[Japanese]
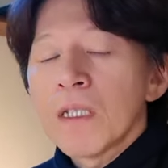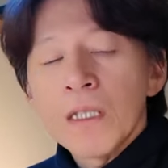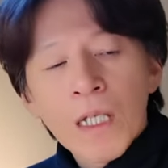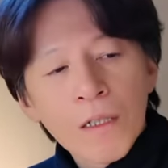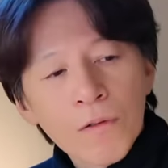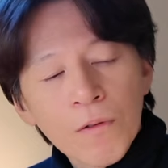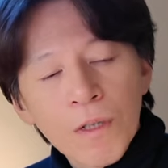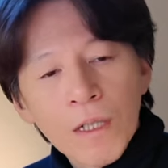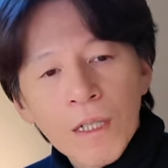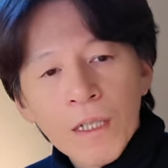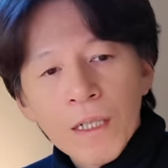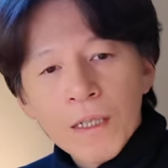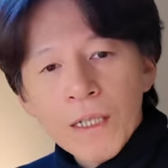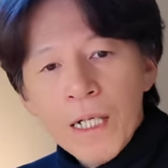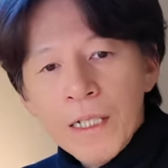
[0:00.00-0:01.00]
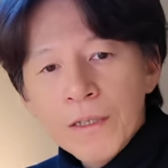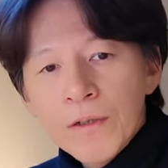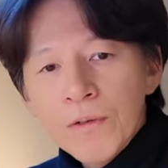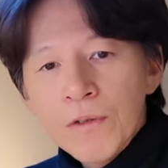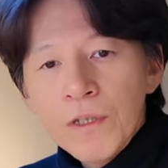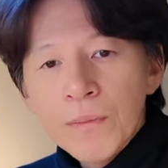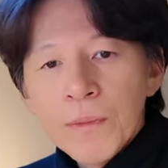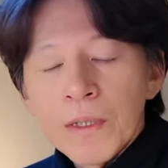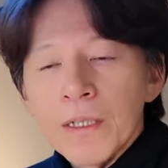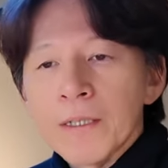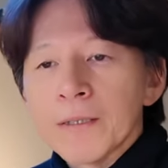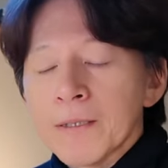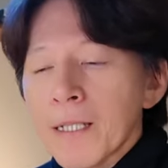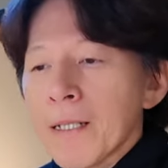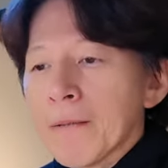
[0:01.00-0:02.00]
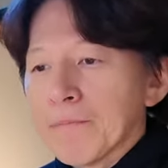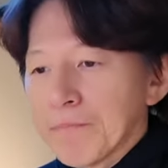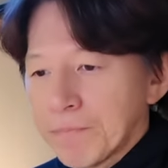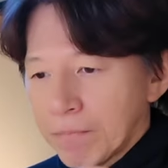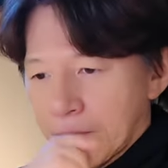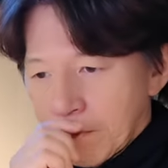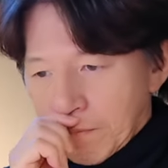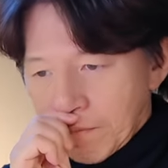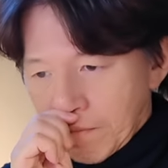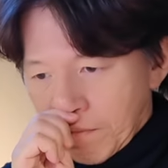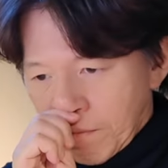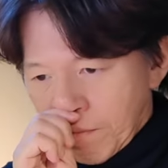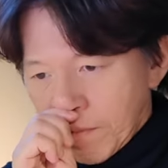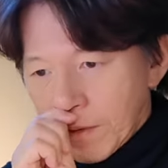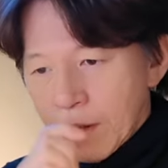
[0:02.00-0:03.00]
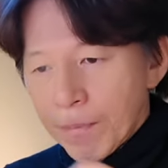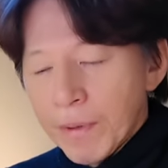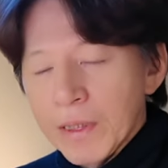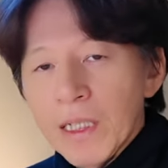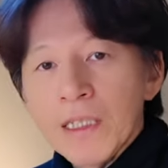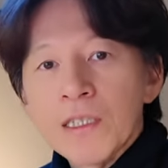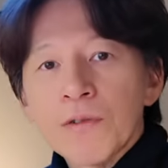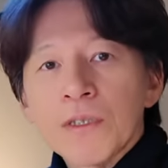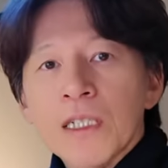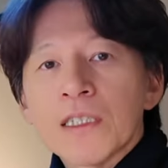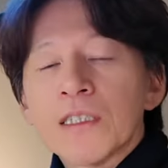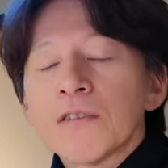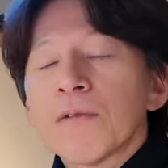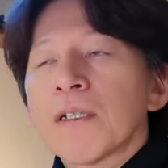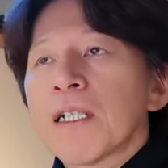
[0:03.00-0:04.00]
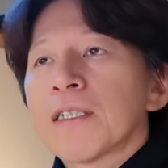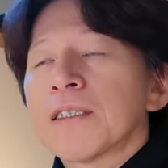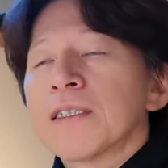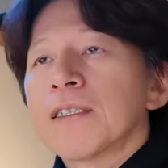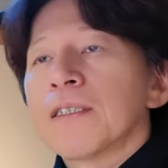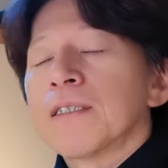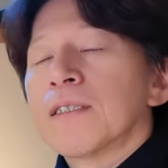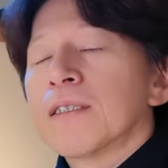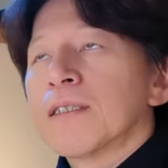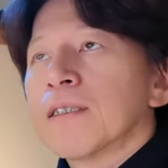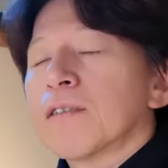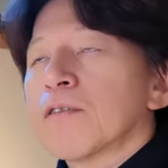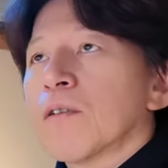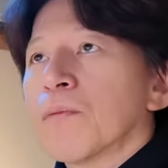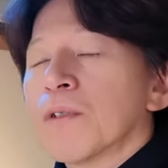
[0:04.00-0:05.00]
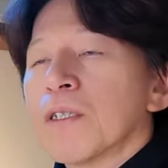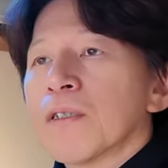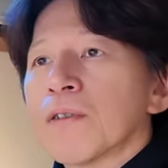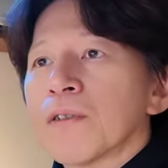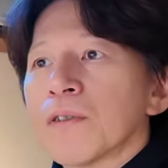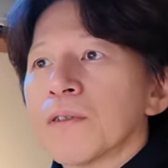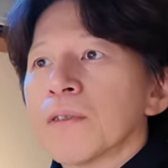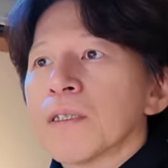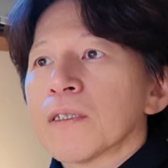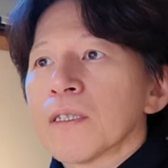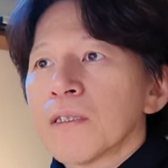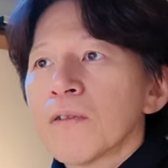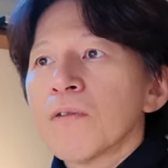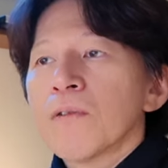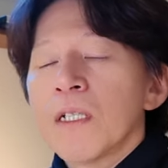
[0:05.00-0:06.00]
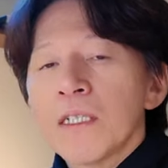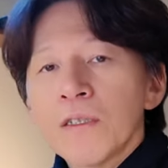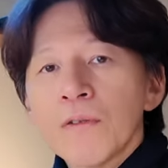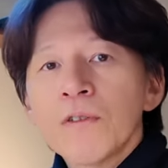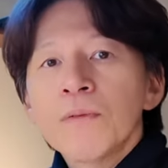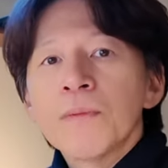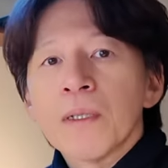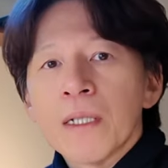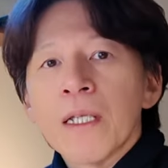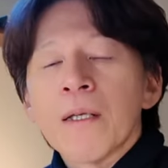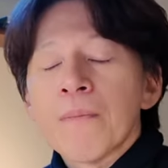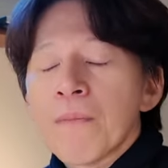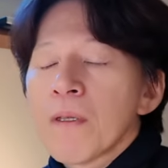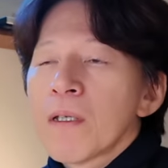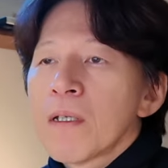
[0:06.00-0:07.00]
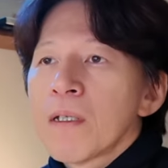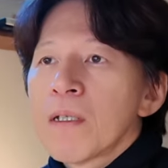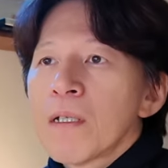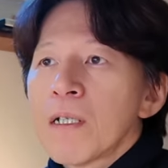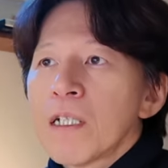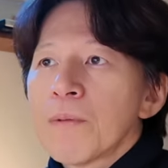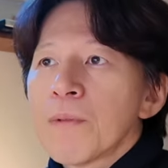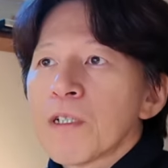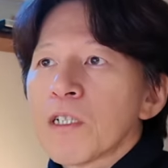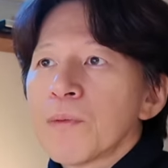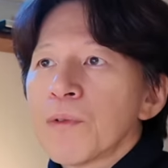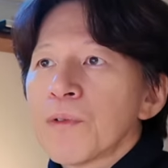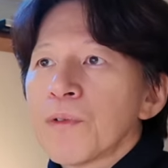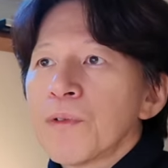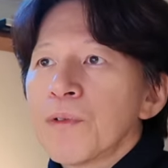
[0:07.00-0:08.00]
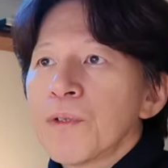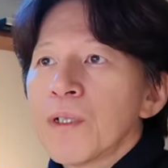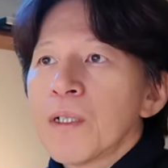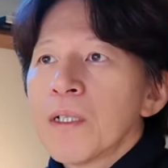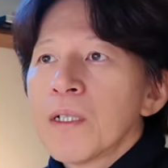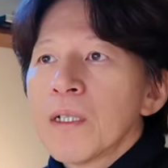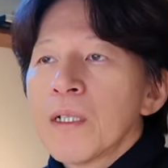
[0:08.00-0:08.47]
ただ、あの、ライトルームはですね、うん、やっぱりさっきの写真の話ともリンクするんですけど、ライトルームはね、あの MacBook